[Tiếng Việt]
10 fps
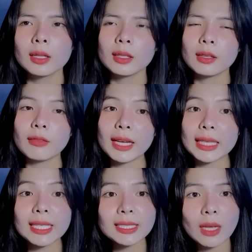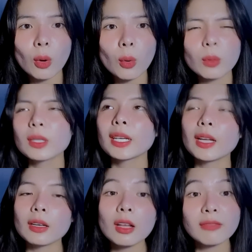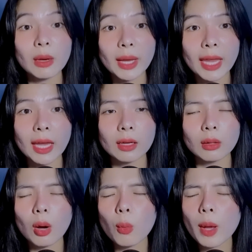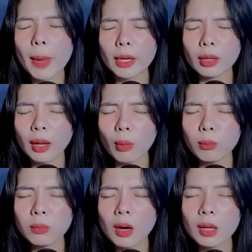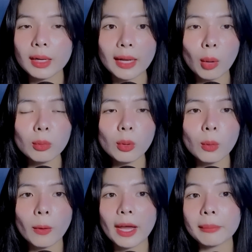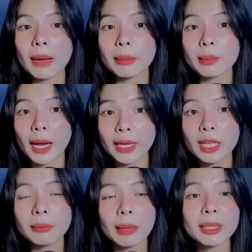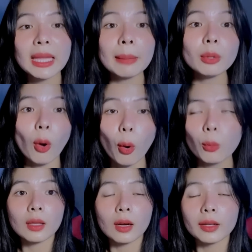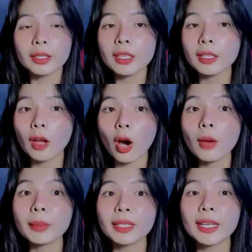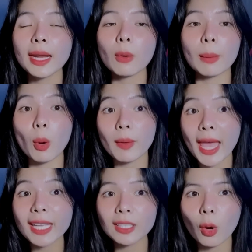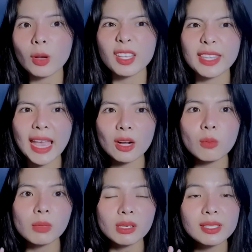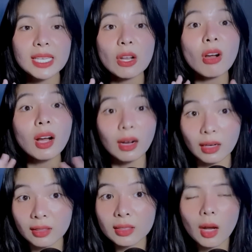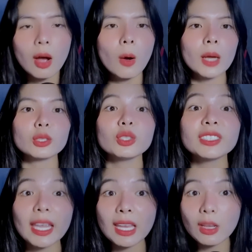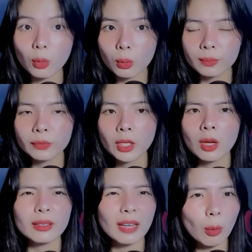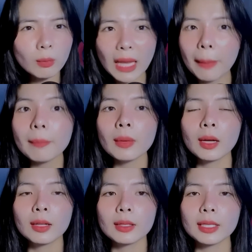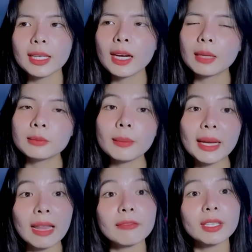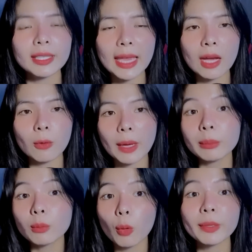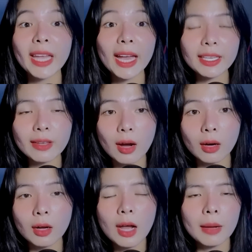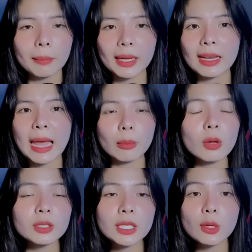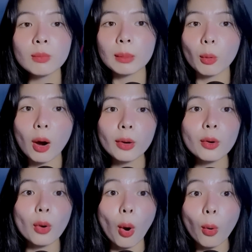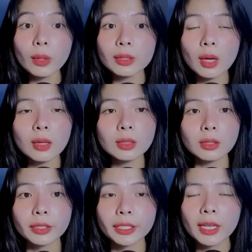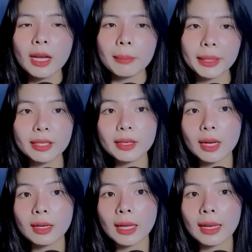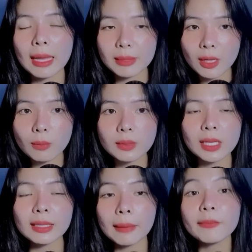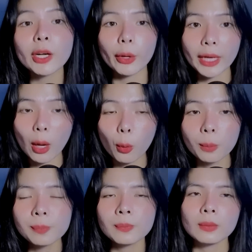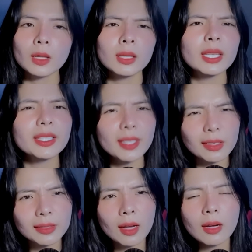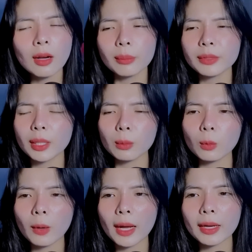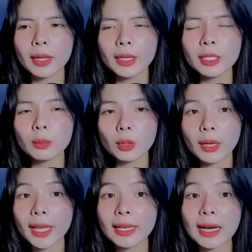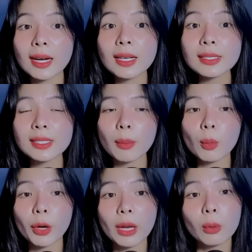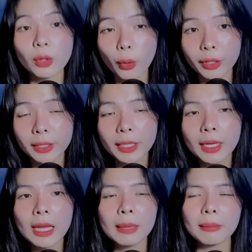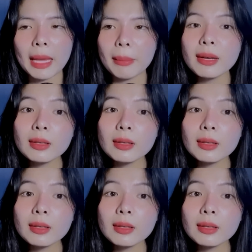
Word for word: thì vài tháng sau cái đợt đó vào hè ở quê bạn nó nóng mơi là nóng luôn khoảng 37 đến 38 độ thời tiết đó mình đi ra ngoài một lát thôi là da của mình nó sẽ đỏ ẩn hoặc nó cháy luôn nóng lắm thì cái hôm đó bạn làm việc nhà khoảng 11 12 giờ, bạn làm có một xíu mà mồ hôi nó đổ hết trơn người. Bạn dự định là làm xong sẽ tắm và gội đầu thì chợt nhớ hôm chị hôm qua để ý trong toilet đã hết xà bông gội đầu rồi bạn